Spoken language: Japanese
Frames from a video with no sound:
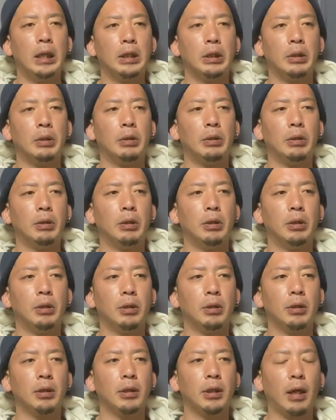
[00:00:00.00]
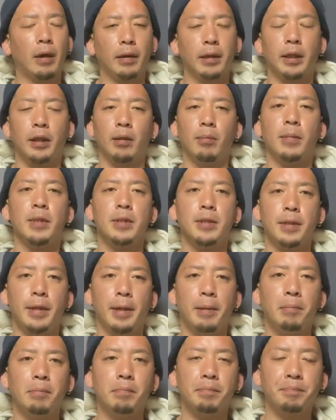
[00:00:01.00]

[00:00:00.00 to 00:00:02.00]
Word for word: と変わってきますね